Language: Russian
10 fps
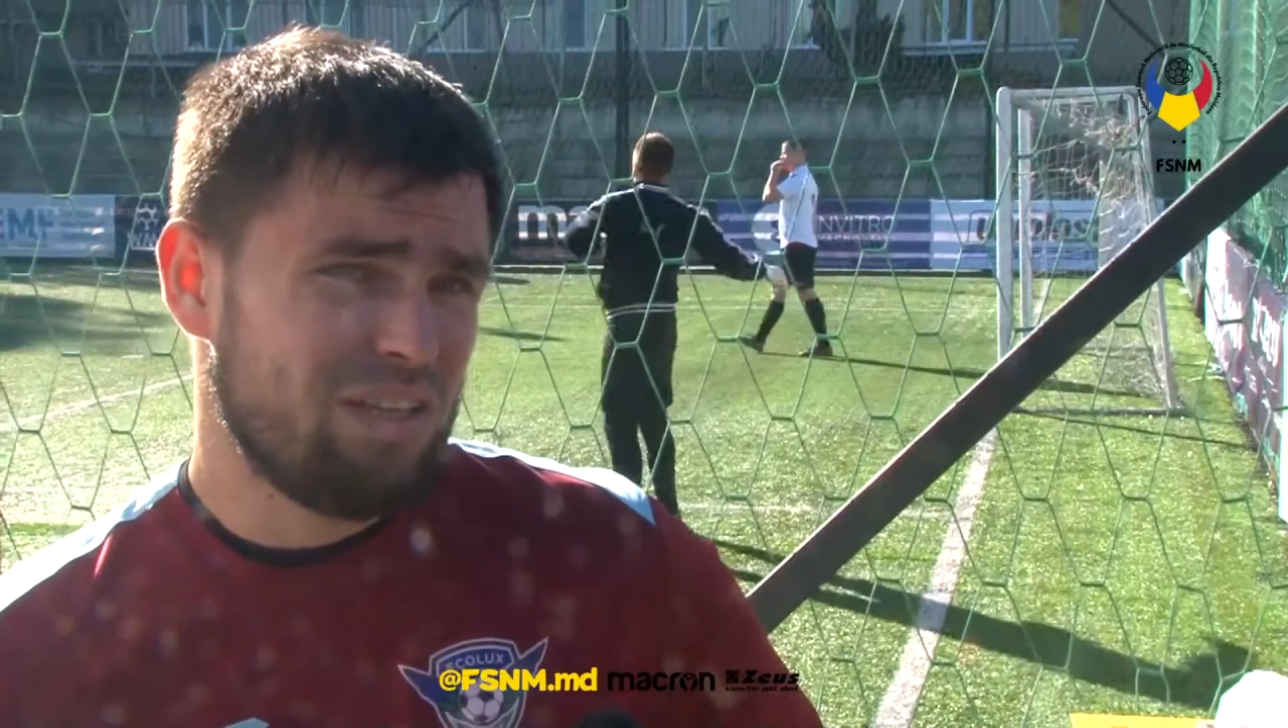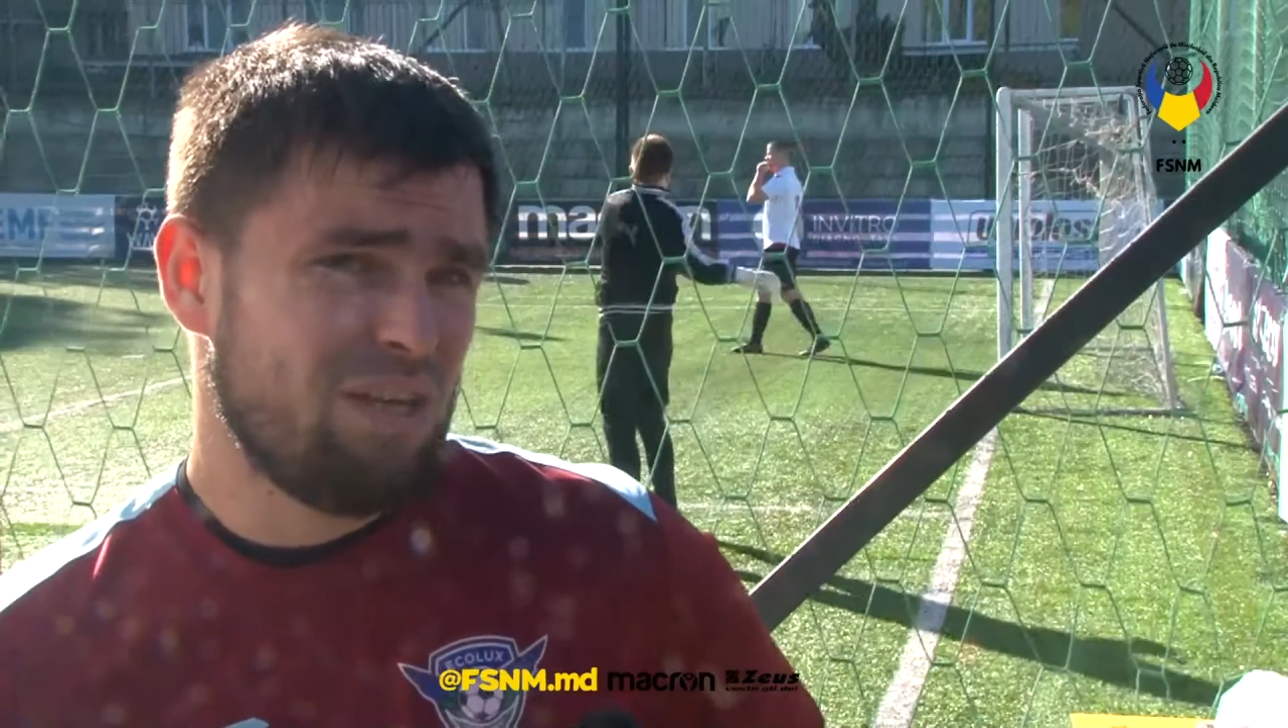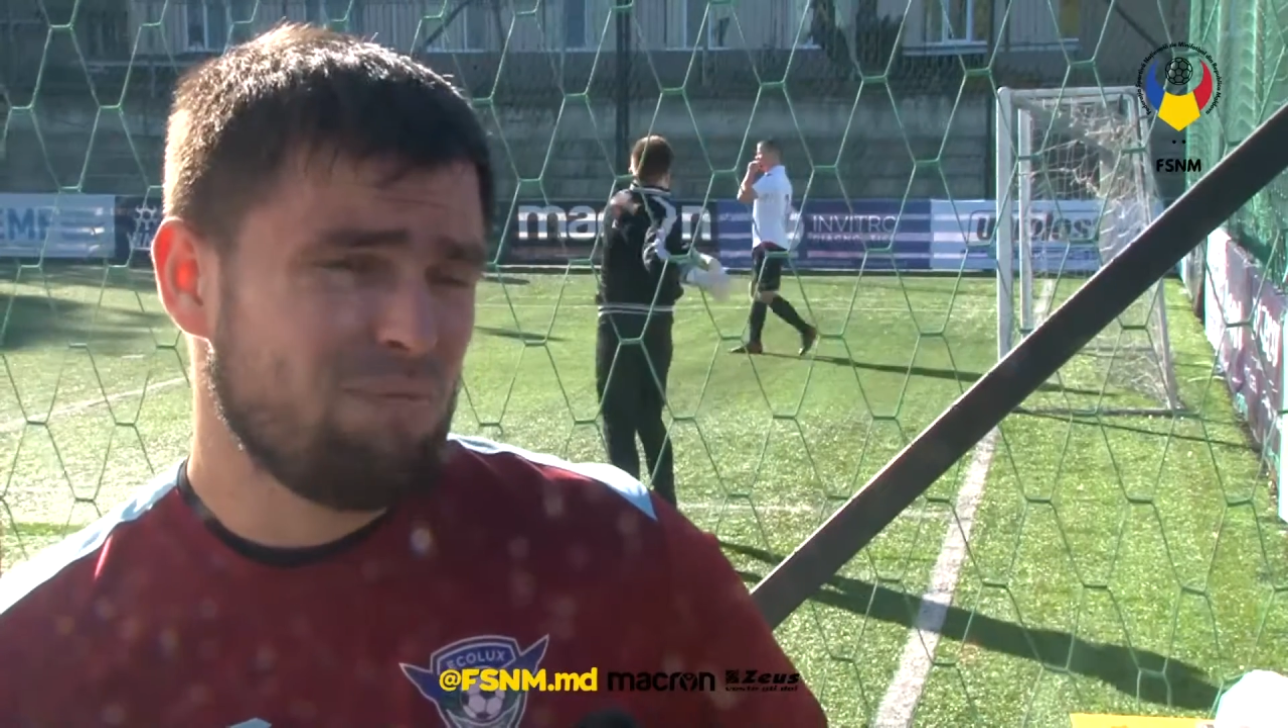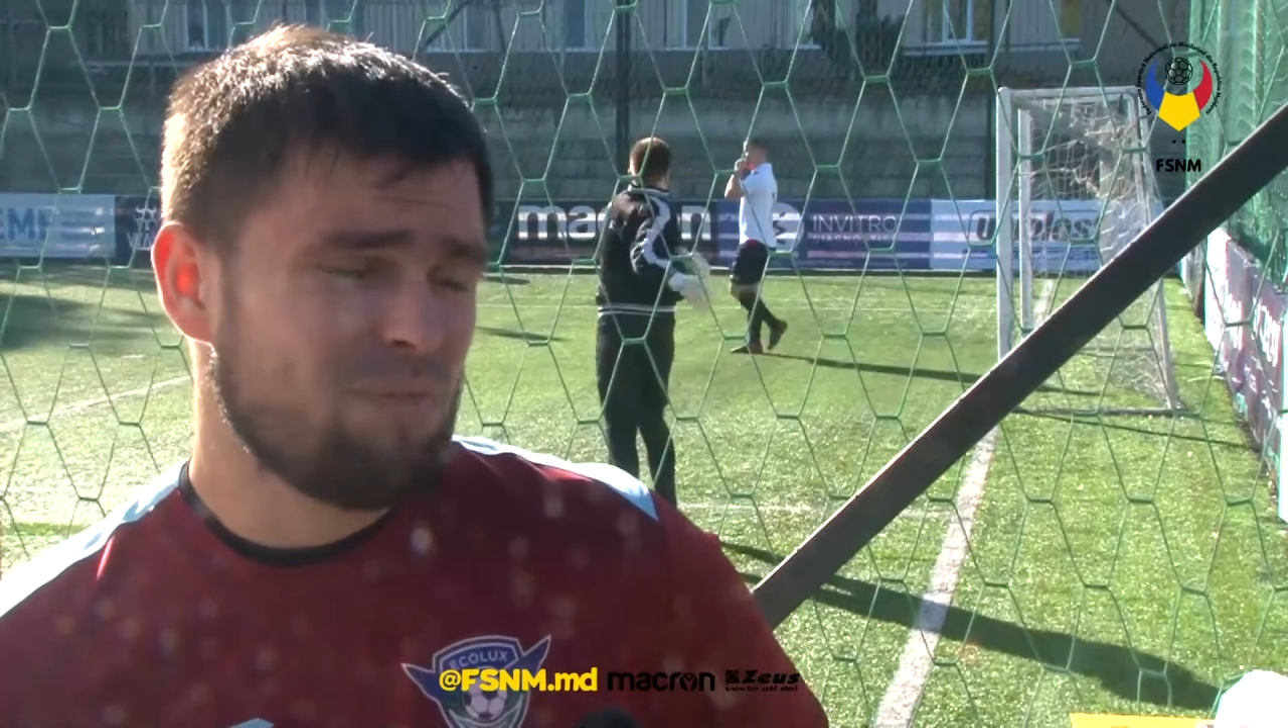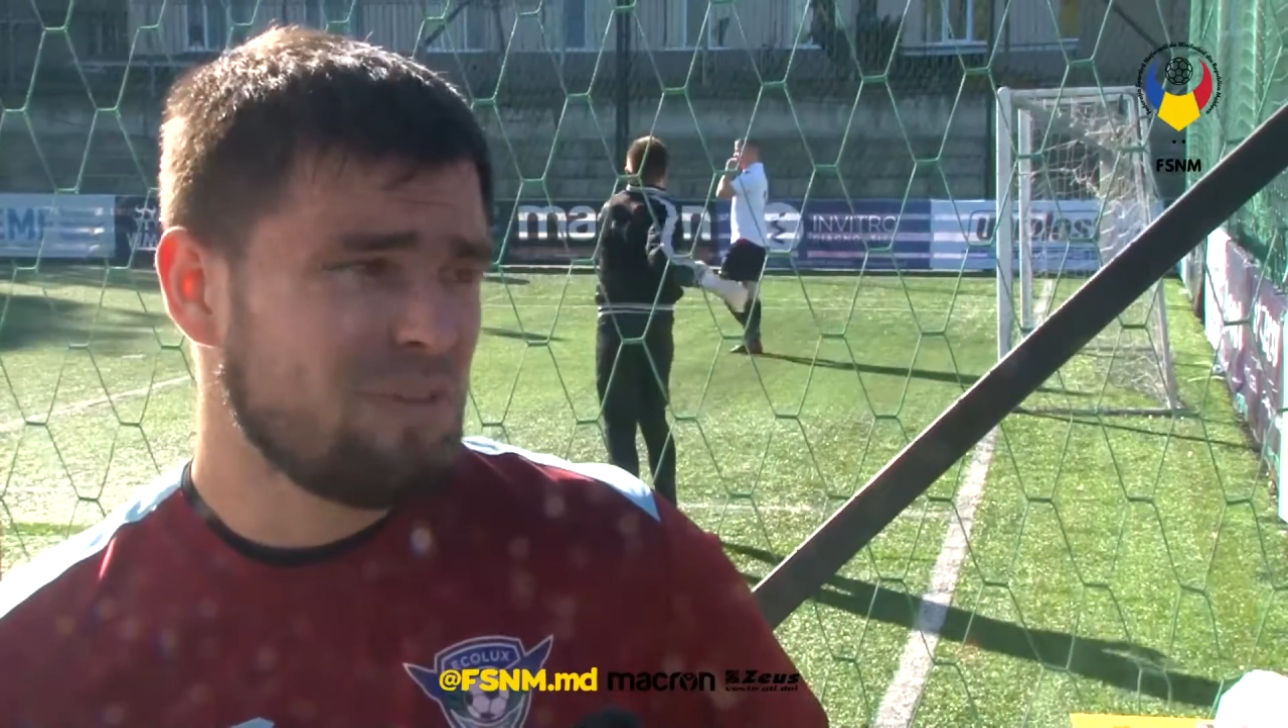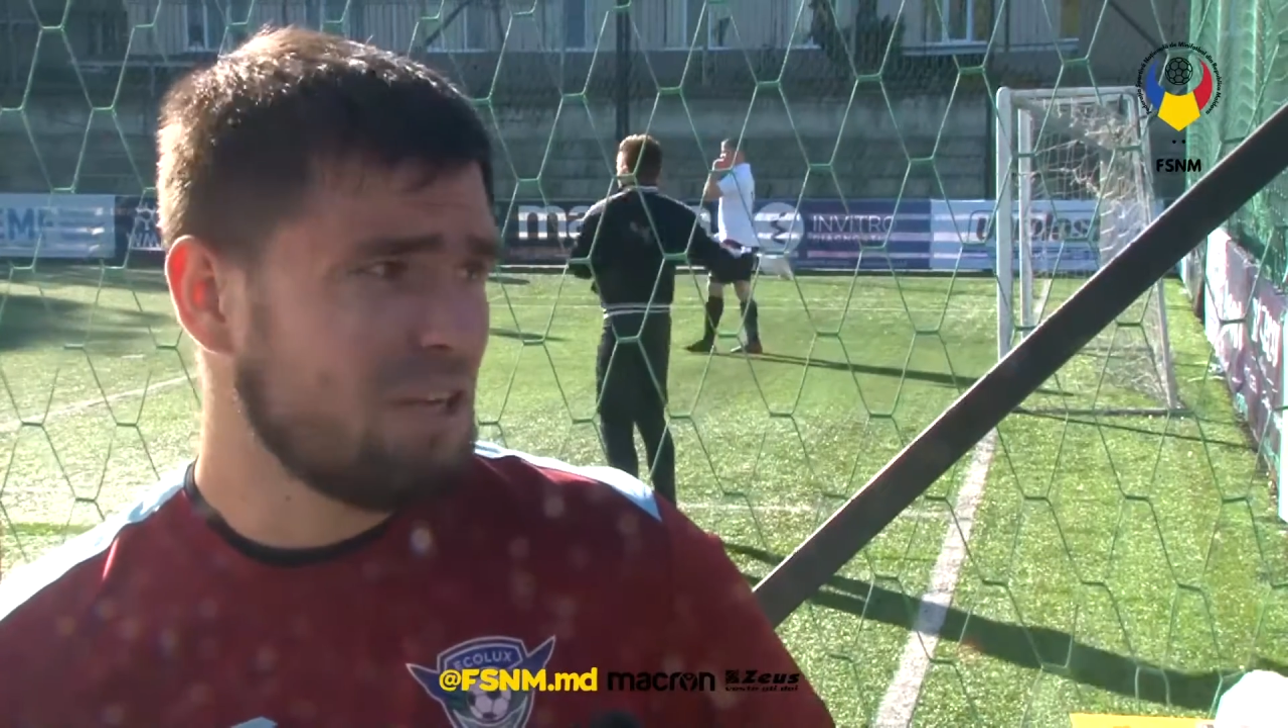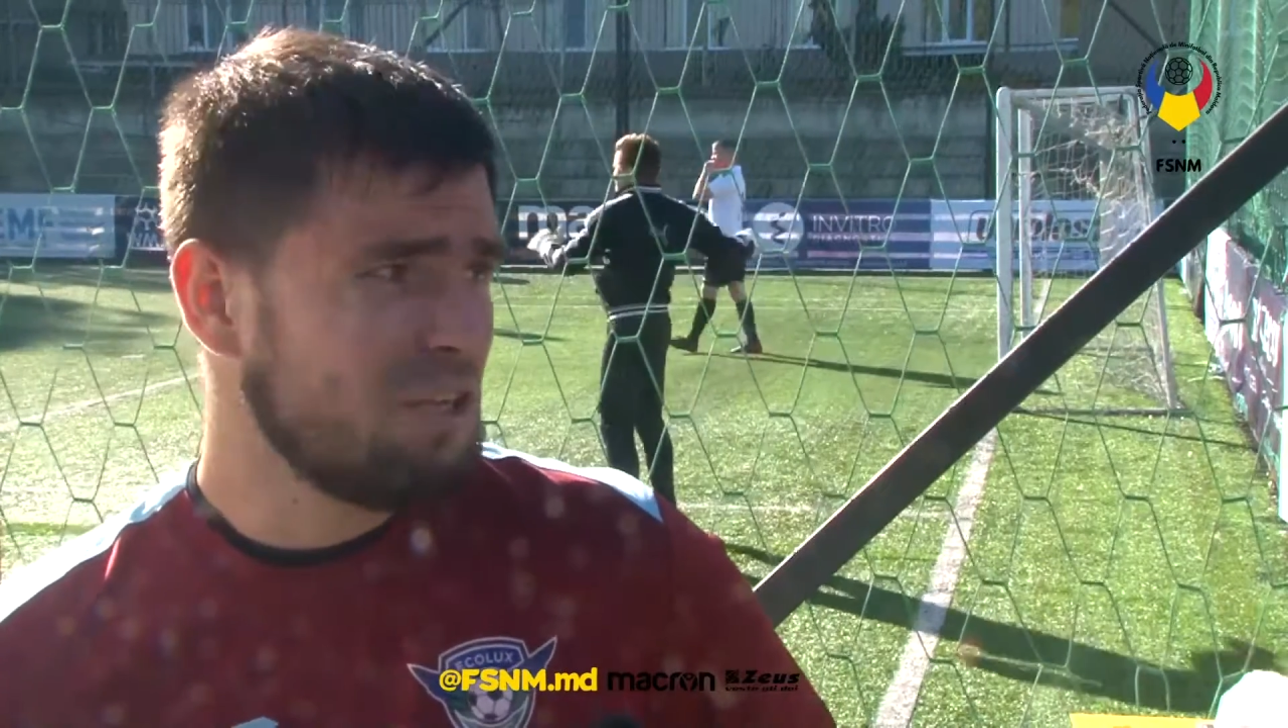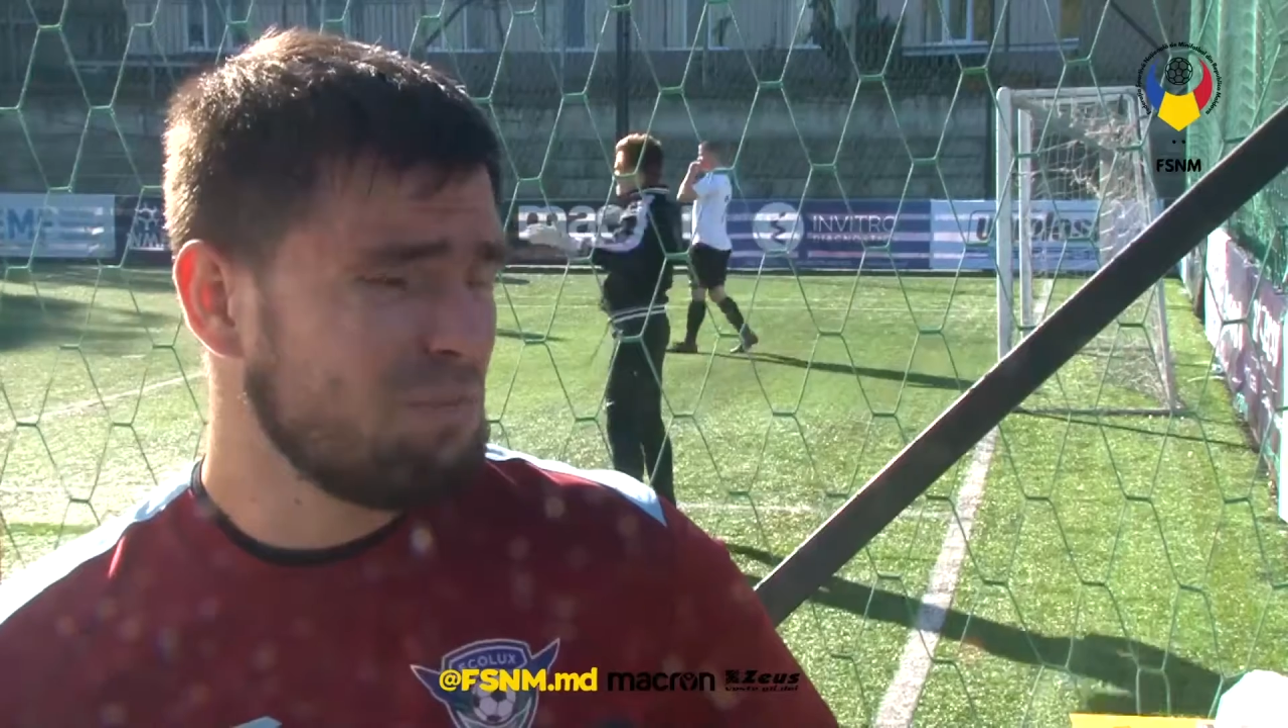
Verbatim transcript: А там, как